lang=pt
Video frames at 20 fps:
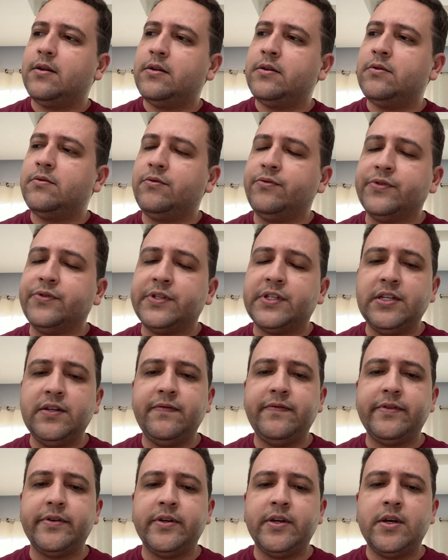
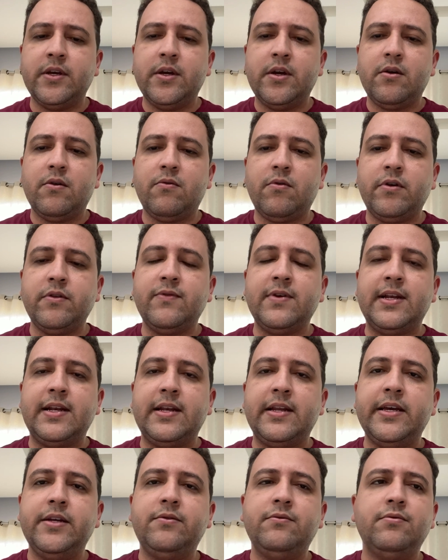inclusive quando
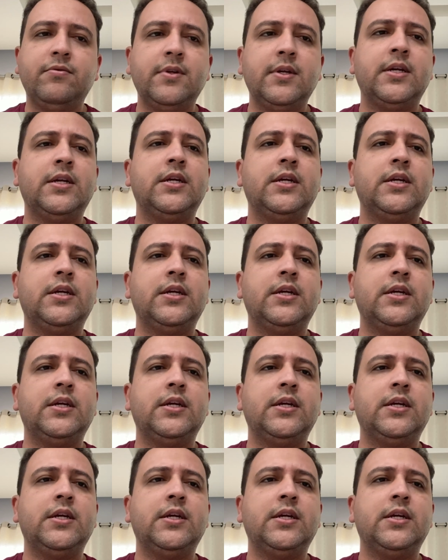eleito,